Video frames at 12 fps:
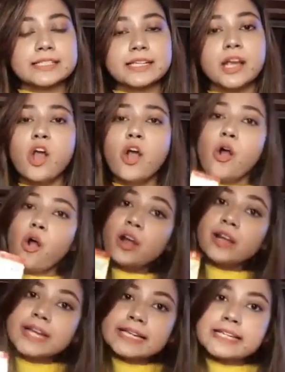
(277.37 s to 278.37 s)
আছে
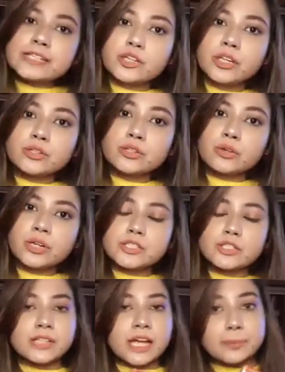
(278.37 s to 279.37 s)
অনেক কিছু ইউজ
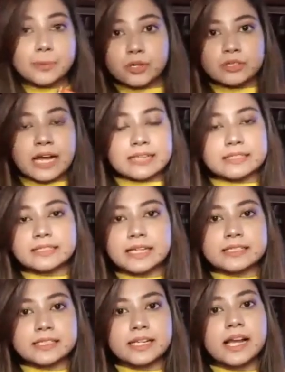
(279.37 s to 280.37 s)
করেছো তারপরও দাগটা
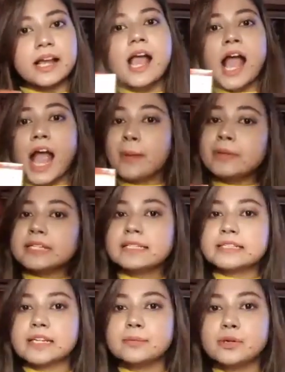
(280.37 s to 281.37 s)
যাচ্ছে না আমি
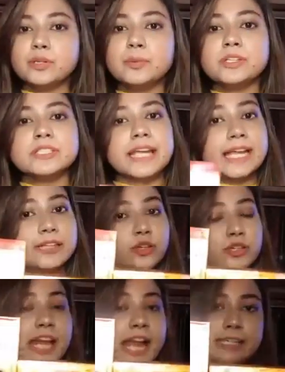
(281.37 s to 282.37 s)
তাদেরকে বলবো যে এই
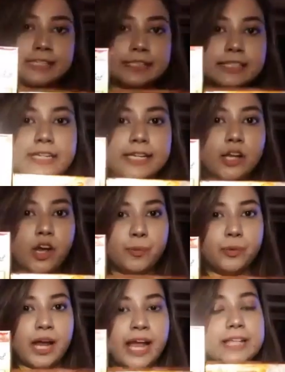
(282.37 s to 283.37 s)
দুটো একসাথে নিয়ে নেওয়া
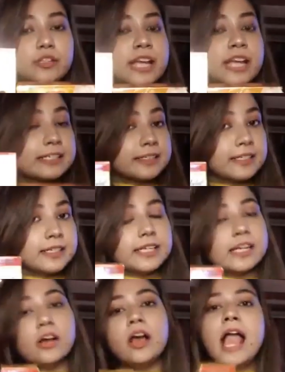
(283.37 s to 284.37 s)
পুরা এই দুটো একসাথে নিয়ে
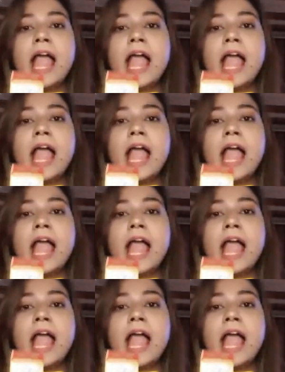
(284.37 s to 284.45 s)
নাও